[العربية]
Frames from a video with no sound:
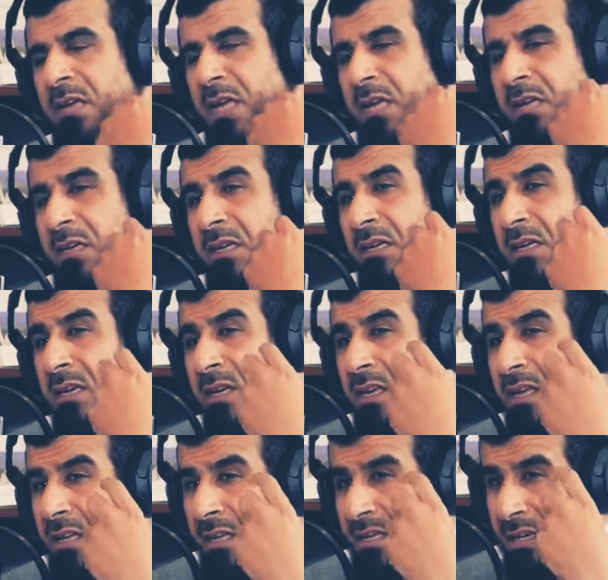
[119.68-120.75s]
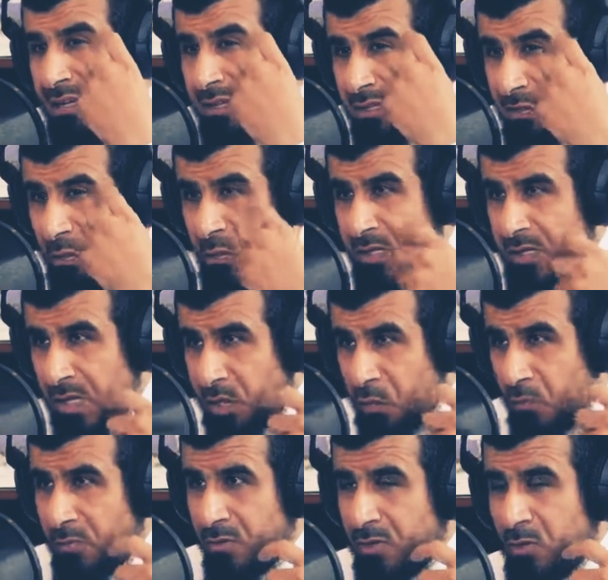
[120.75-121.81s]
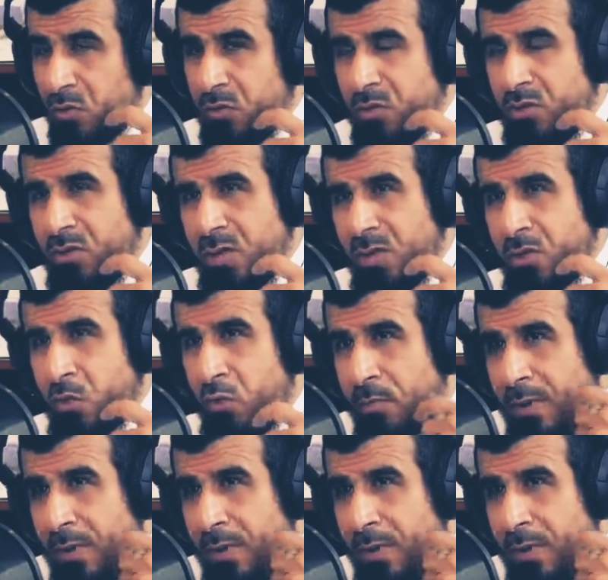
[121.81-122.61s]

يعني ان ان يريد ان يعني